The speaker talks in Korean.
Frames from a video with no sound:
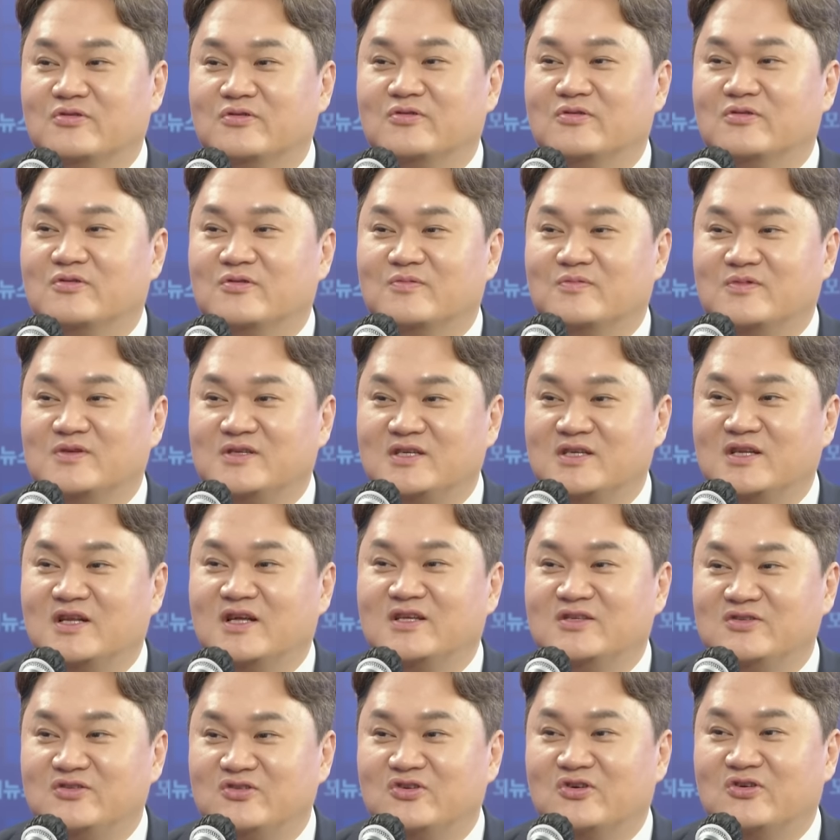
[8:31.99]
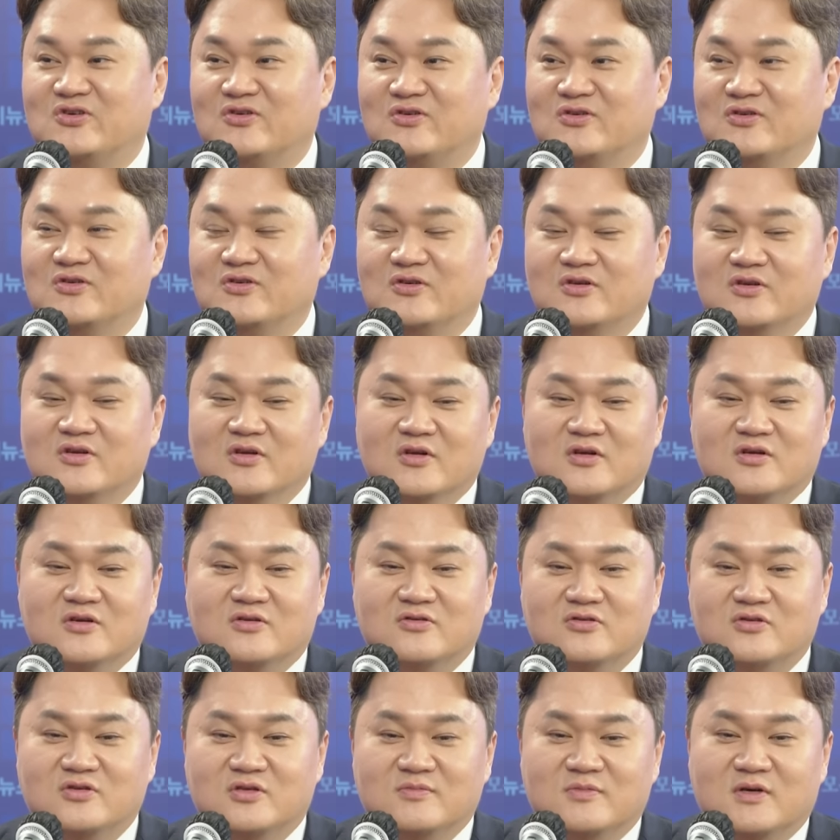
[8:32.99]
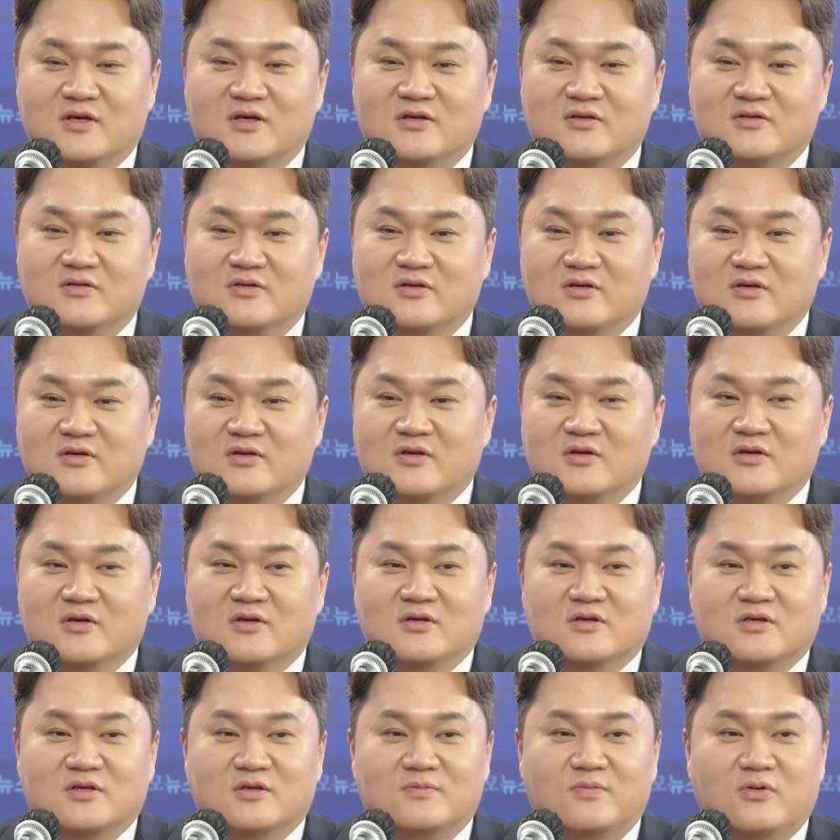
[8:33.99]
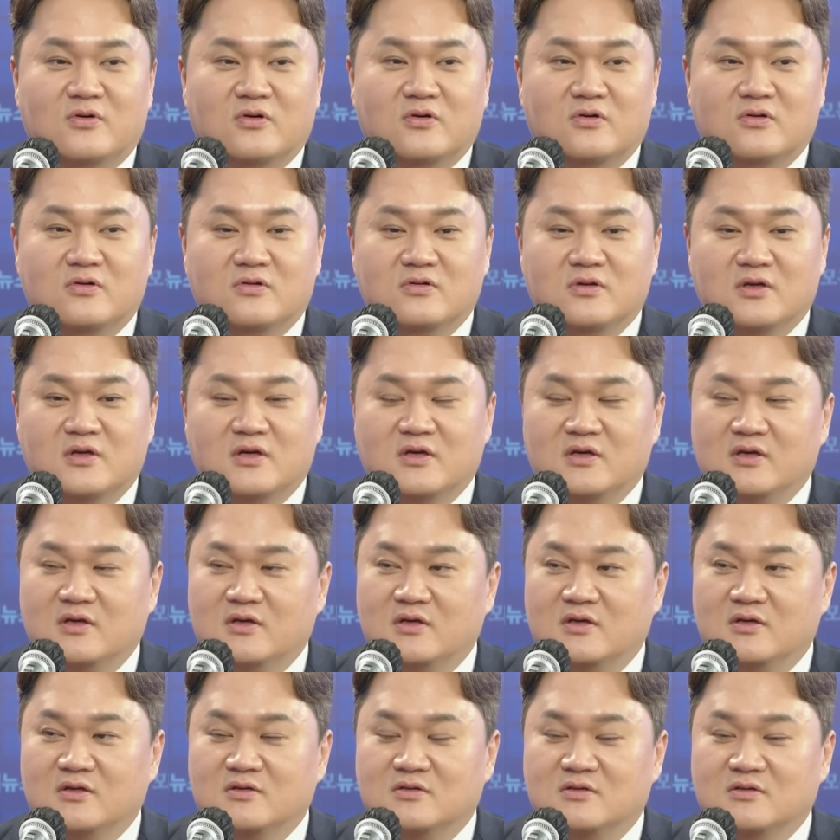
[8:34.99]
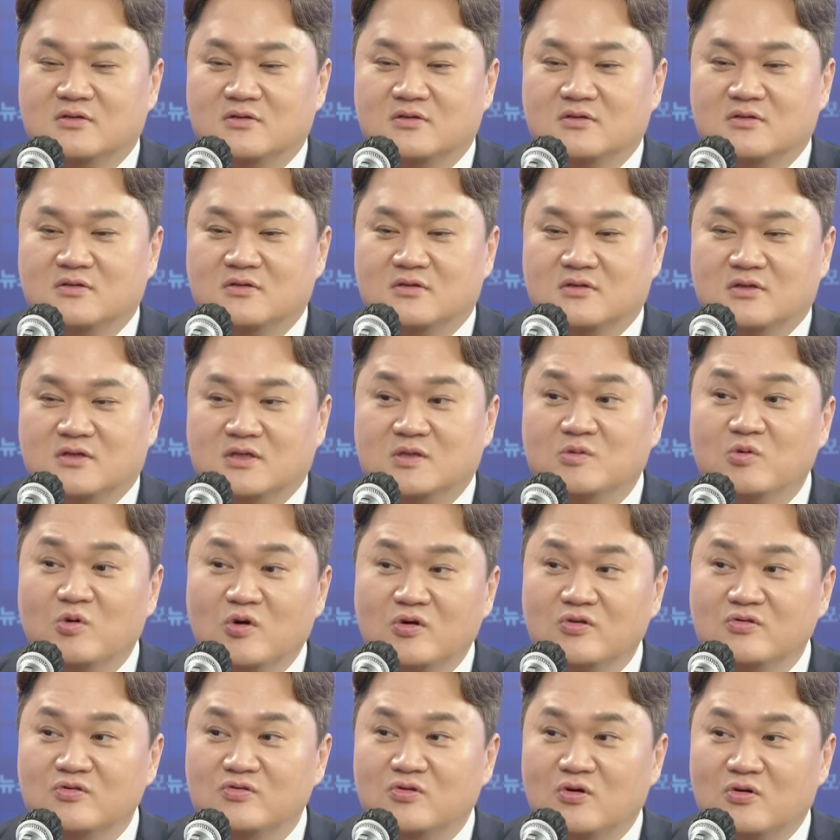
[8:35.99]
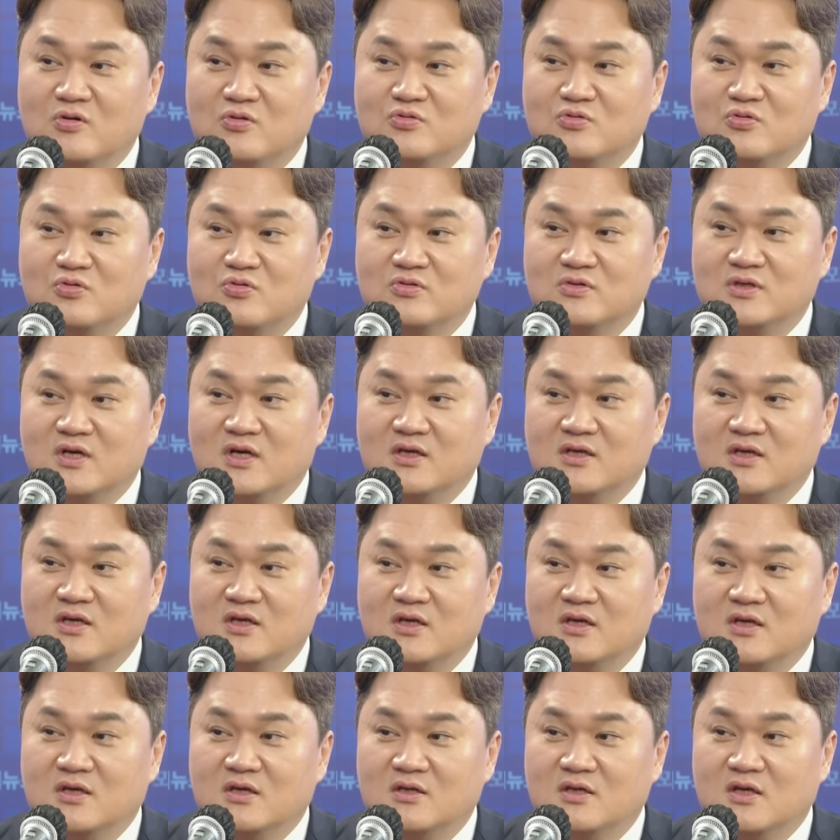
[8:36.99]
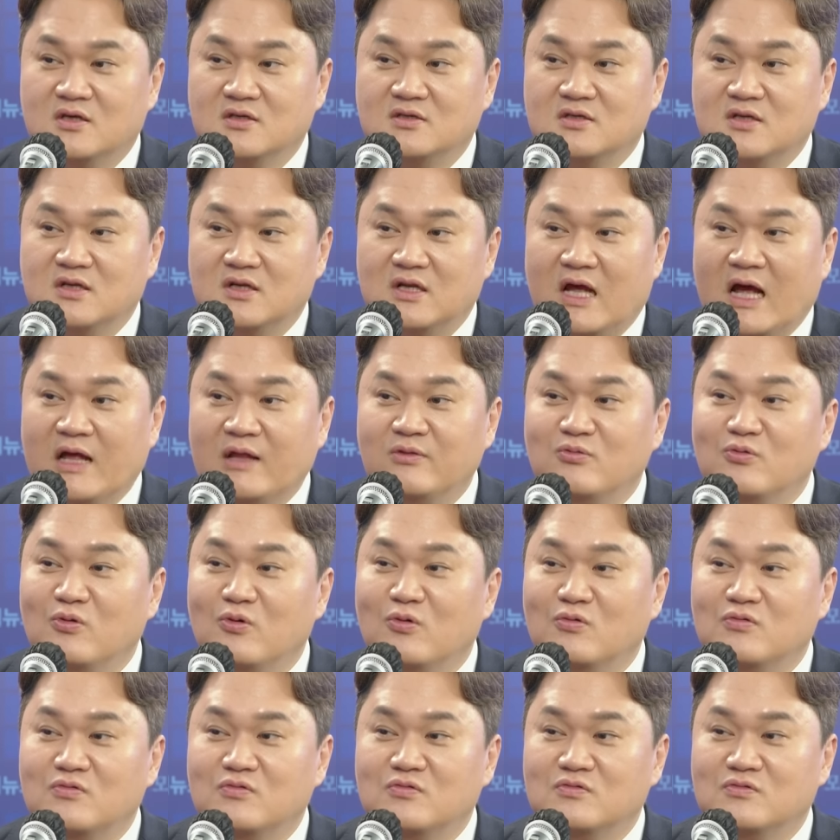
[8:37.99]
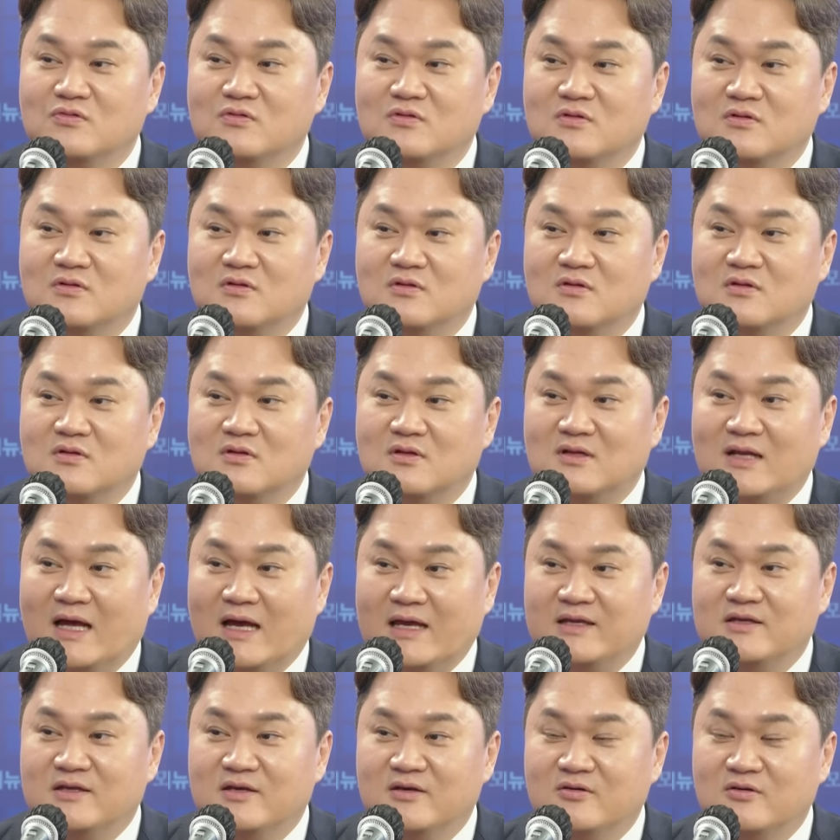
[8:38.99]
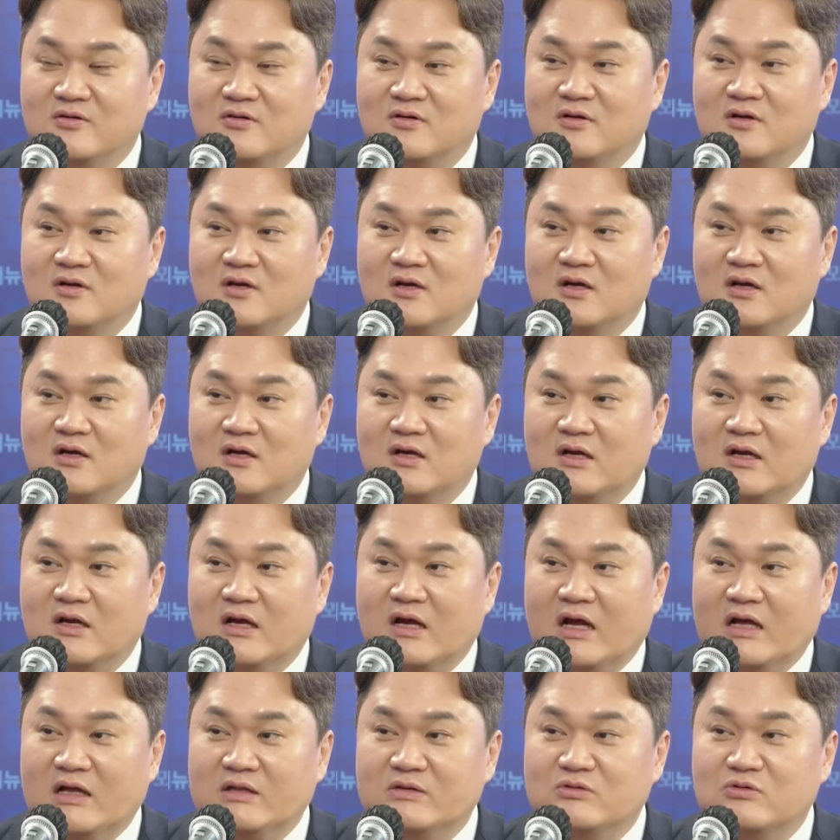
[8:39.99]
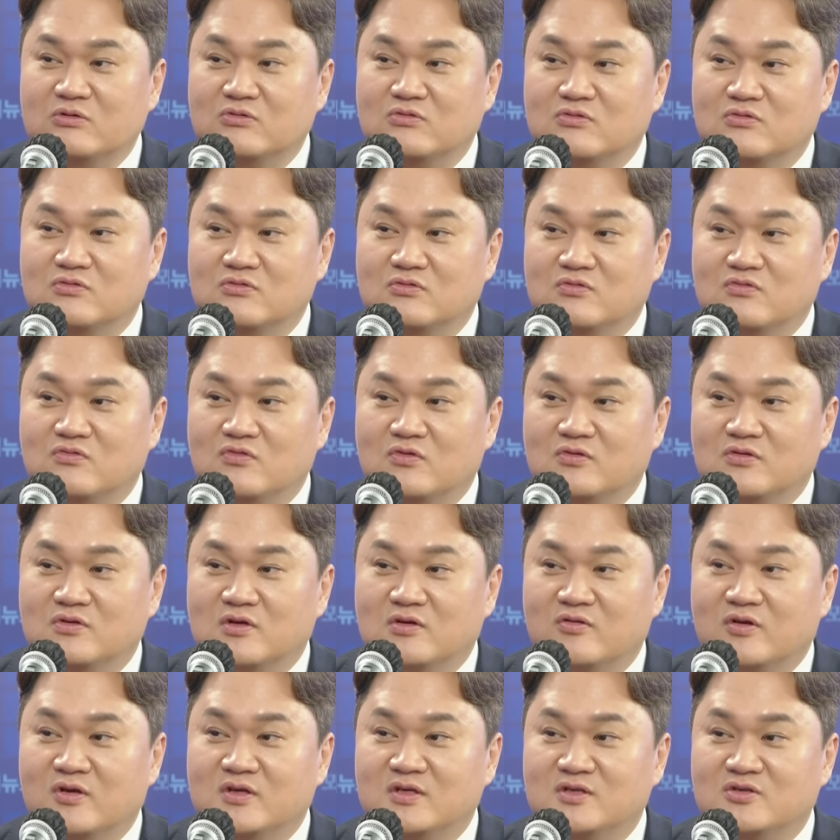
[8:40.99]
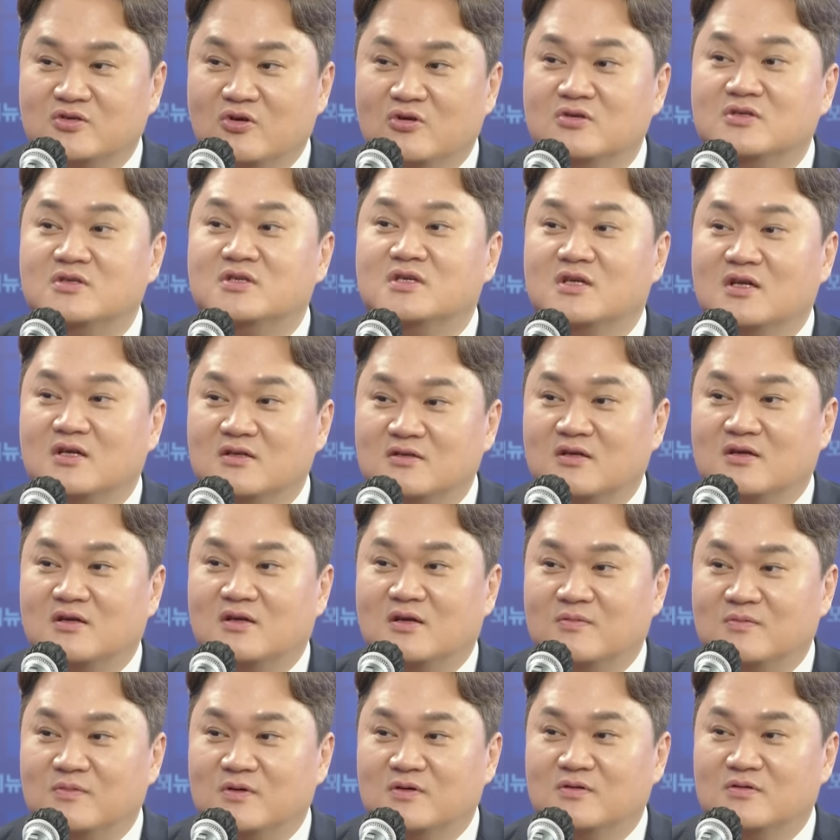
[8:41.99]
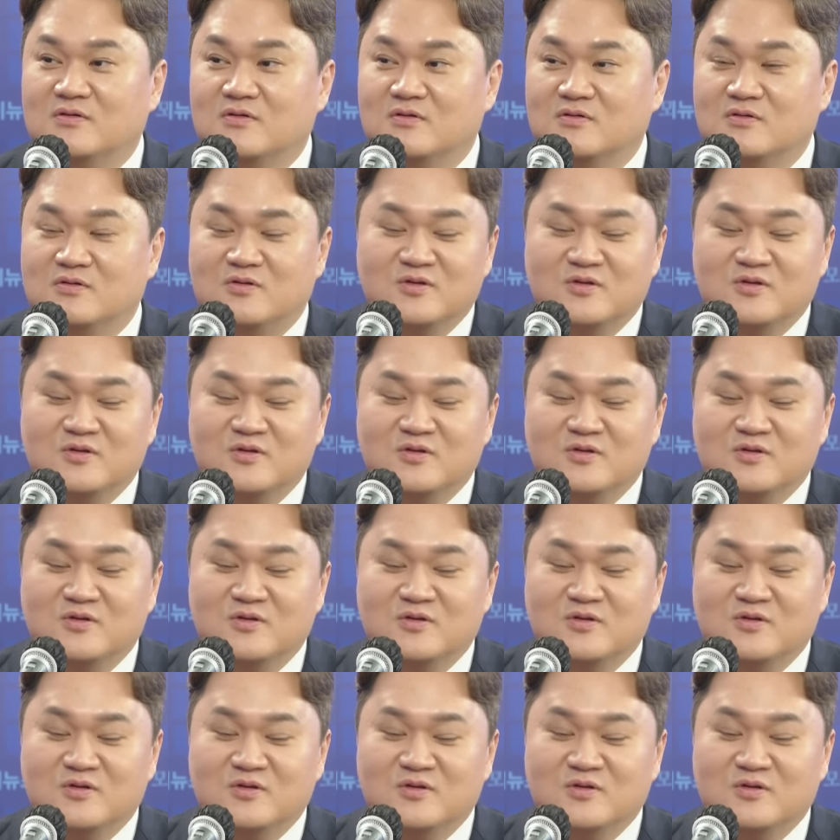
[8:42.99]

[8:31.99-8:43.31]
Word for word: 네. 뭐 친한 척, 그렇지만 음. 이번에 그 이원석 총장이 사실은 한동훈 라인이에요. 음. 한동훈 위원장은 굉장히 절친한 사람이에요. 음.